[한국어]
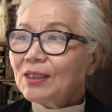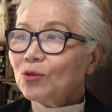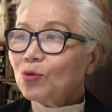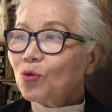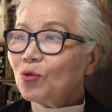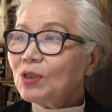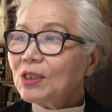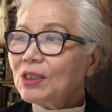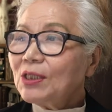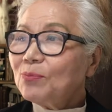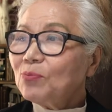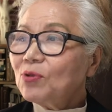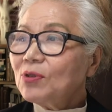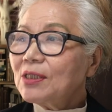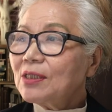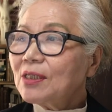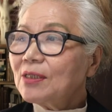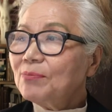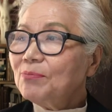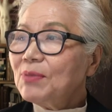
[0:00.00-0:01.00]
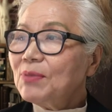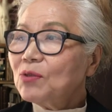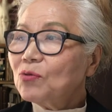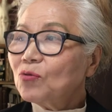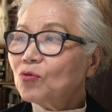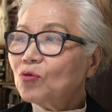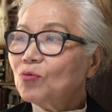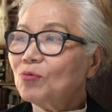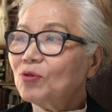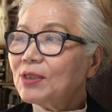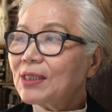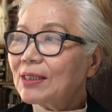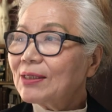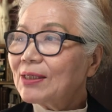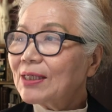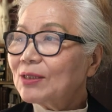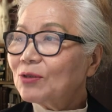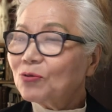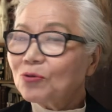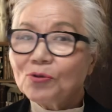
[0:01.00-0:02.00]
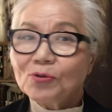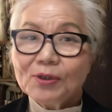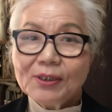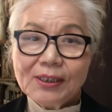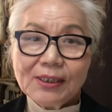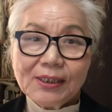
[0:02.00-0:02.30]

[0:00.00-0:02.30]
토니 블링컨 미국 국무장관도